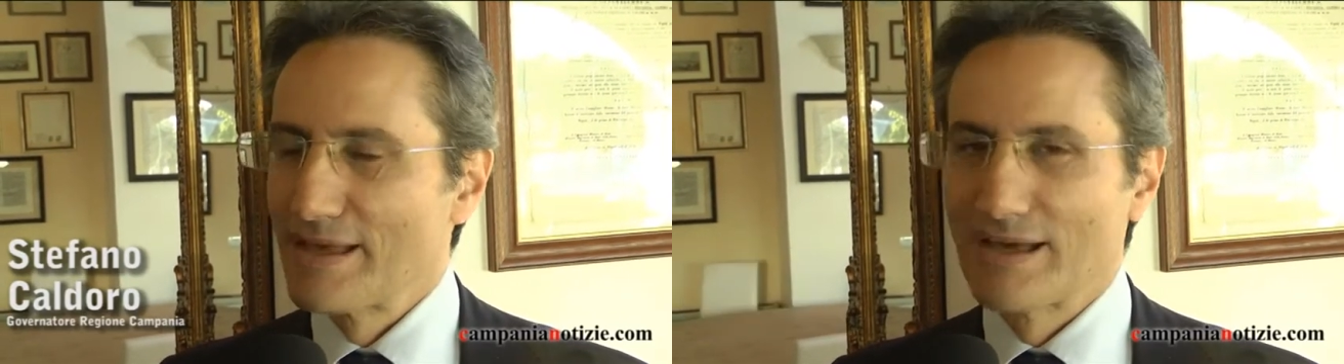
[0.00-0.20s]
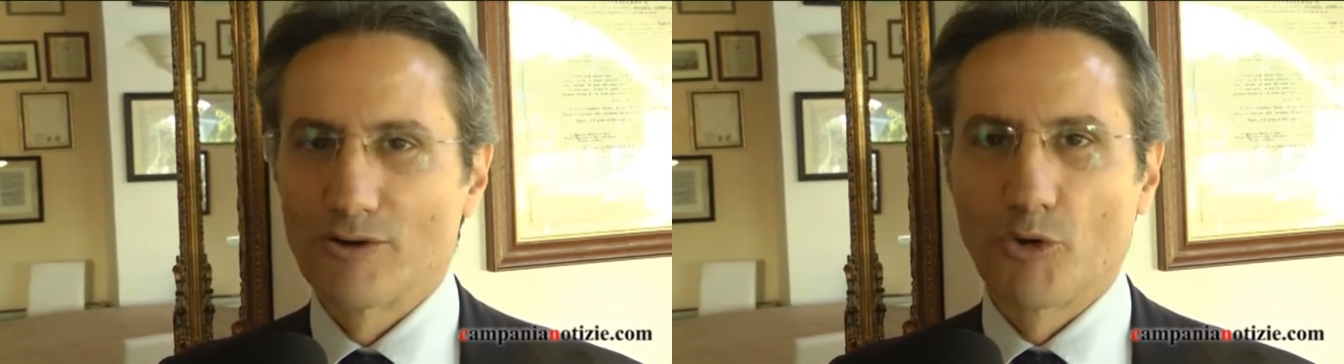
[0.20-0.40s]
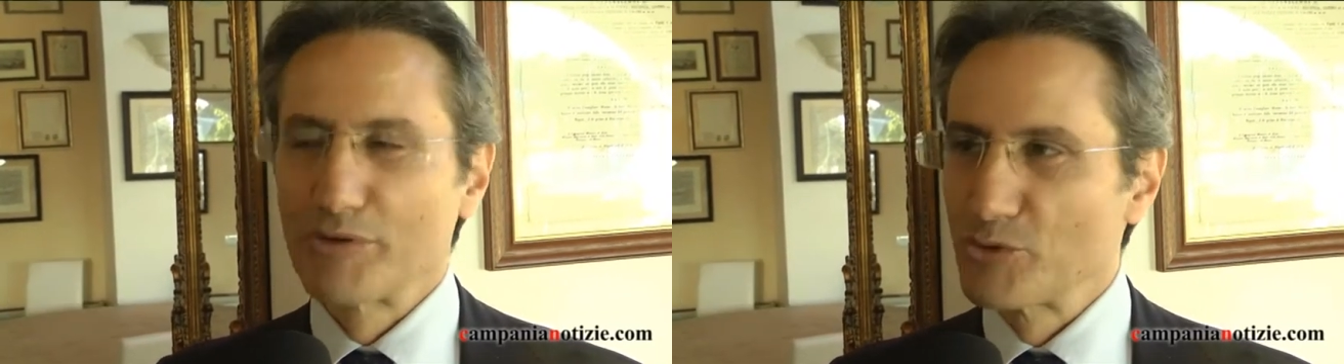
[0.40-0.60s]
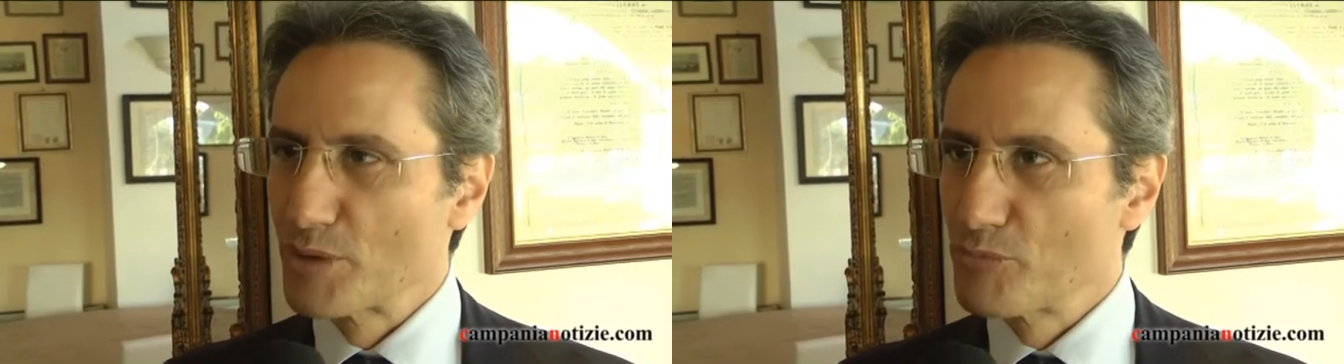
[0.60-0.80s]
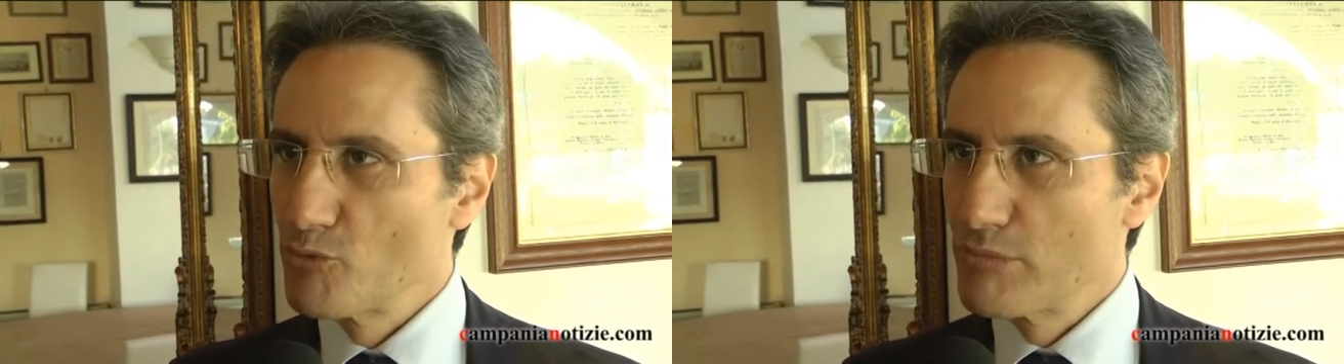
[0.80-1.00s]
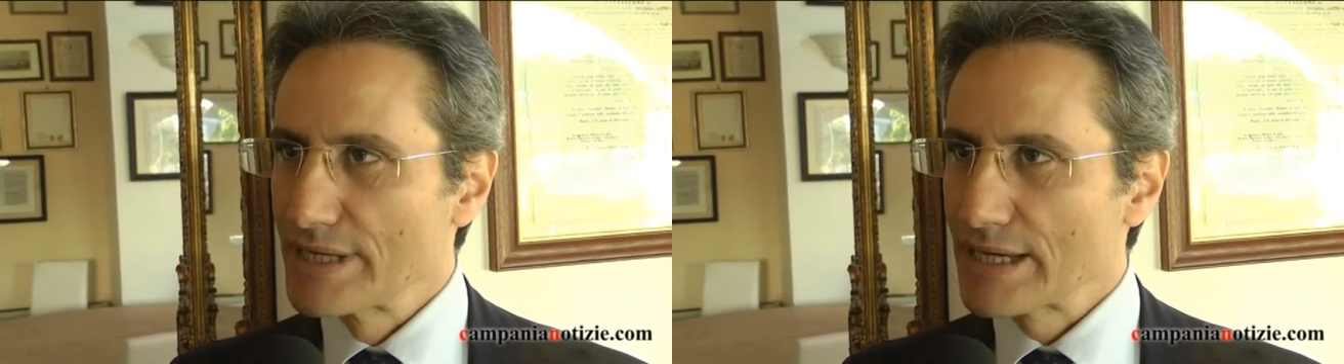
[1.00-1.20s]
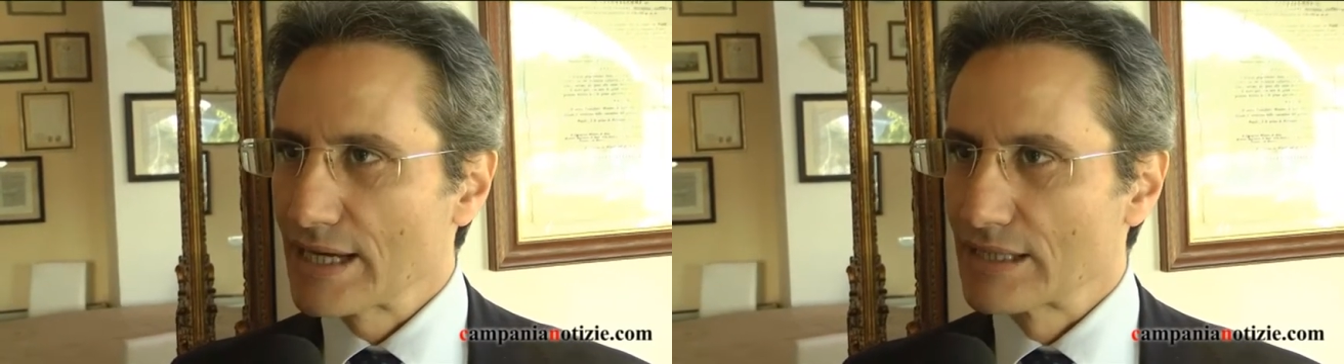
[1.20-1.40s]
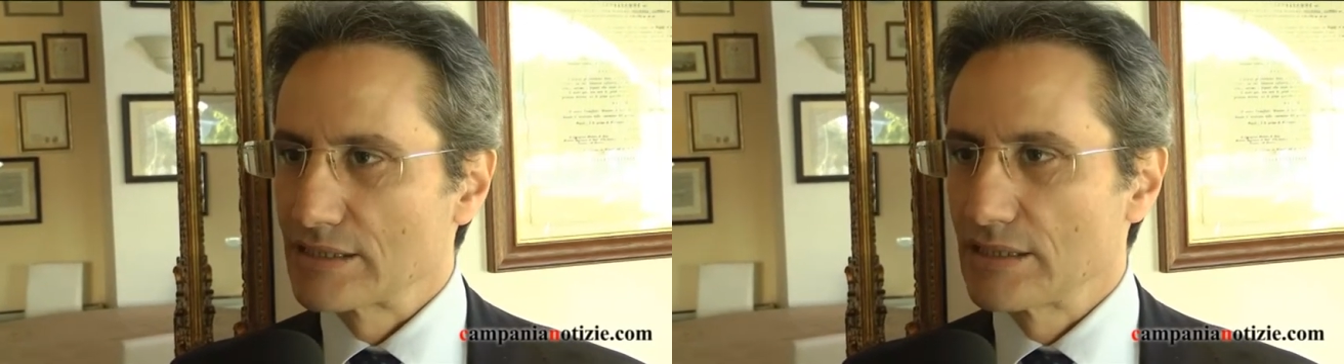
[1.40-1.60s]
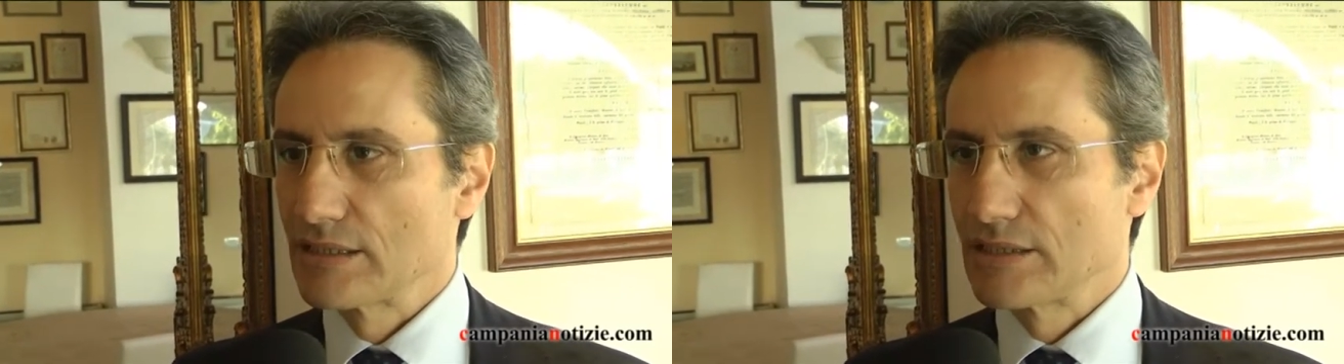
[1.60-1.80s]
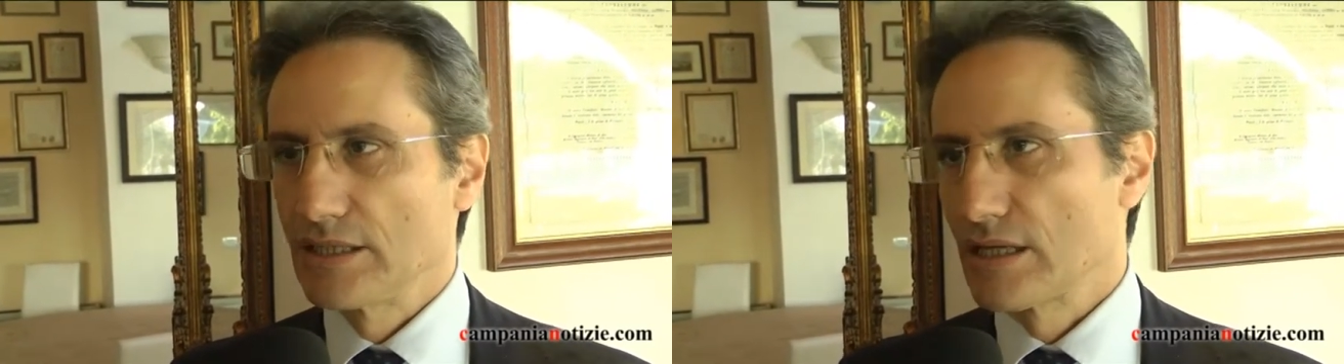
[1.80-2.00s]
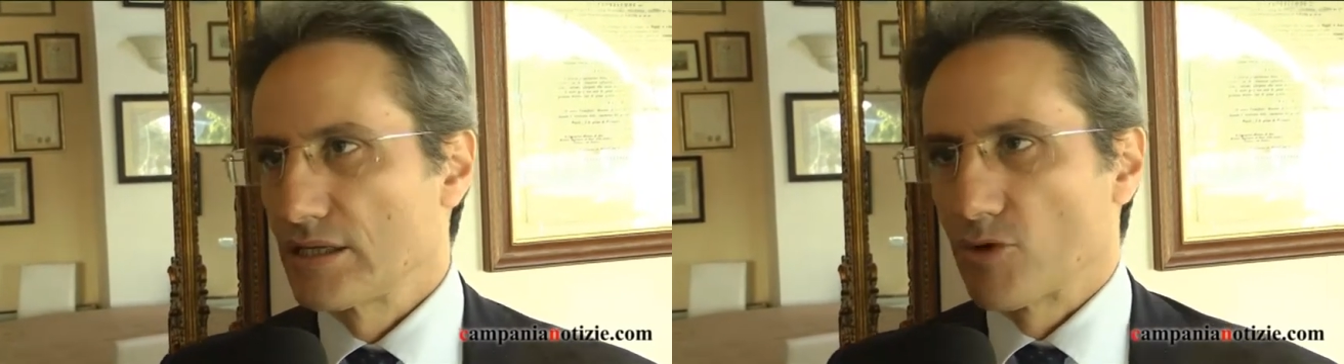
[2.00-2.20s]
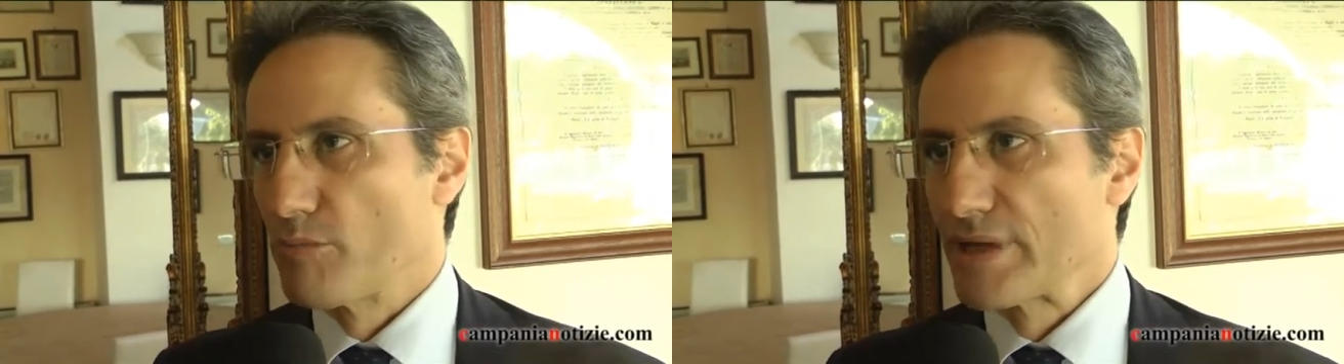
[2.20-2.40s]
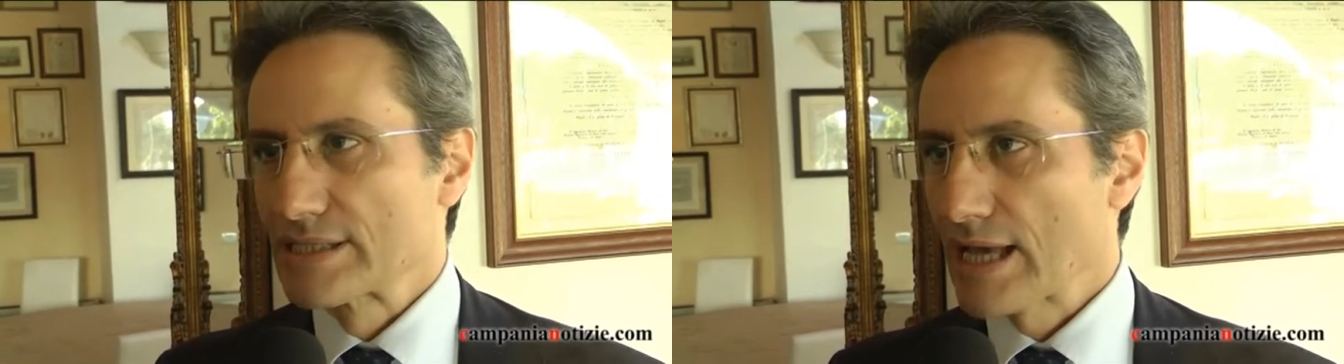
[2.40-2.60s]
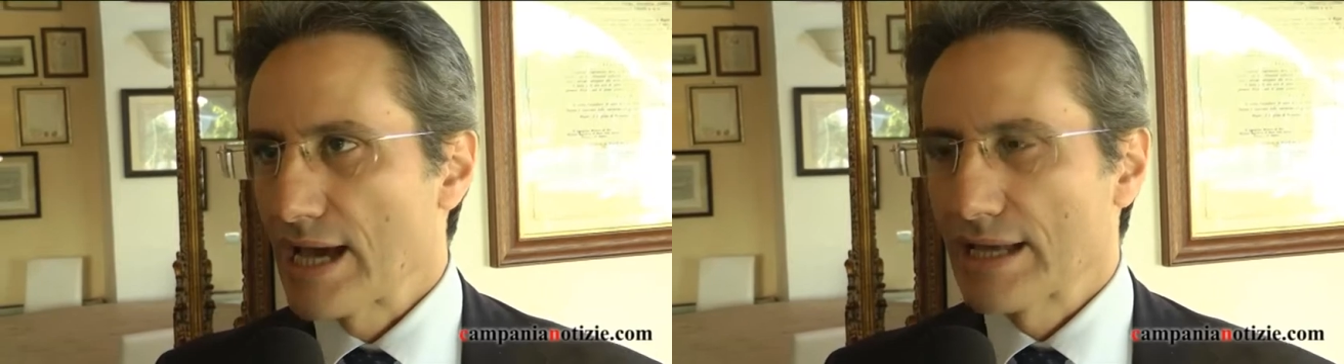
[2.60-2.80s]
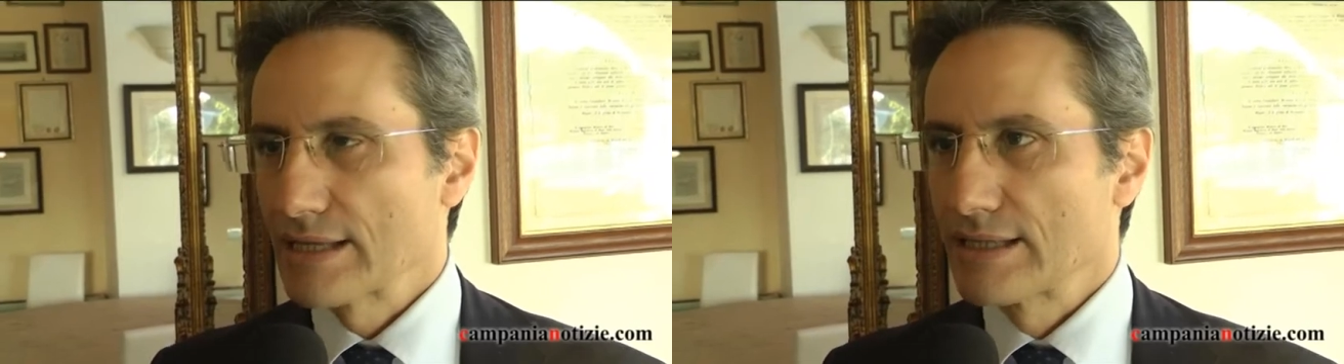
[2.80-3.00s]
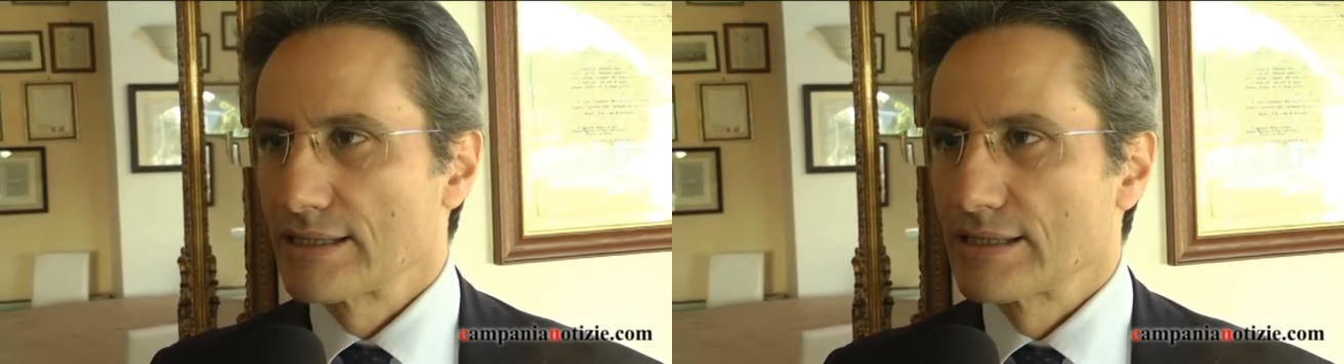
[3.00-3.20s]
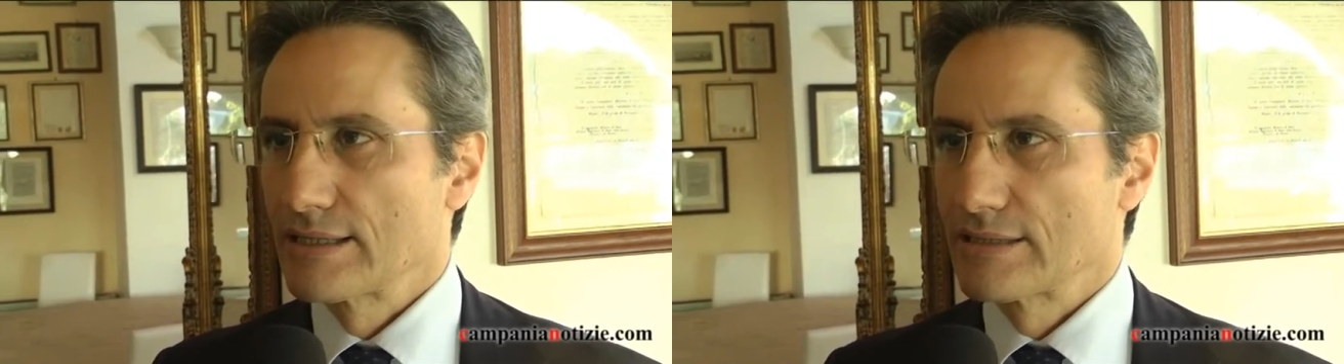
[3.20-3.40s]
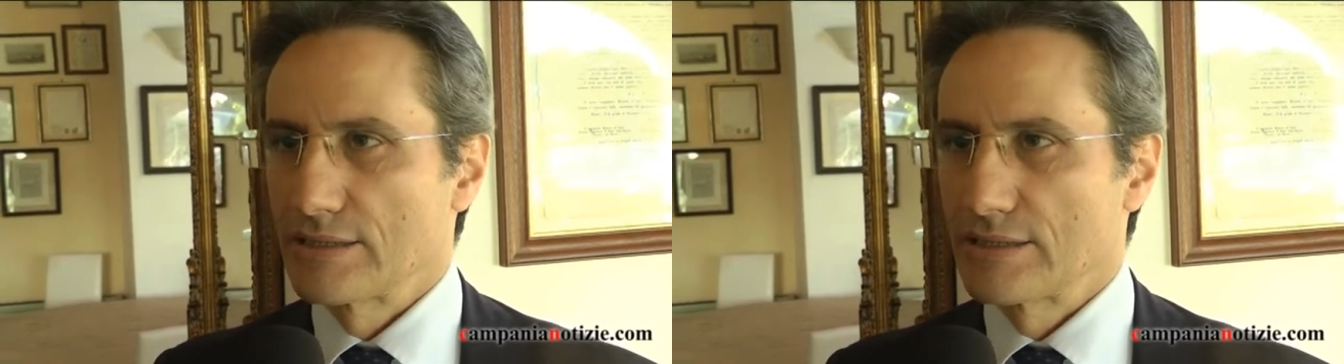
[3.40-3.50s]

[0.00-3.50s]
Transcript: eh, opinione pubblica di dire, di commentare,